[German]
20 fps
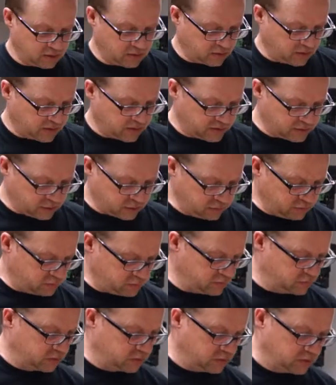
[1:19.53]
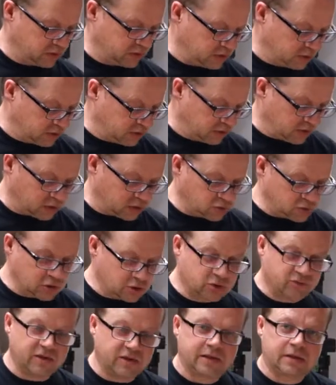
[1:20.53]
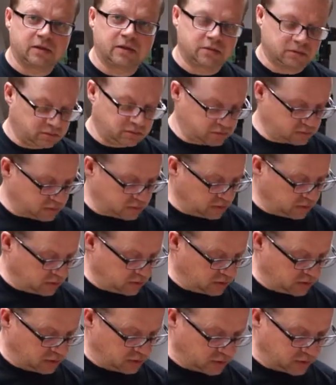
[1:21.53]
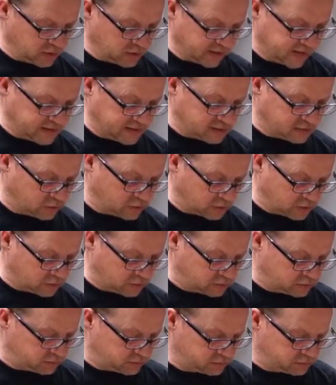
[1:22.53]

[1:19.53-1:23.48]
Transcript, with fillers: Also, Anschlagwinkel, Reißnadel,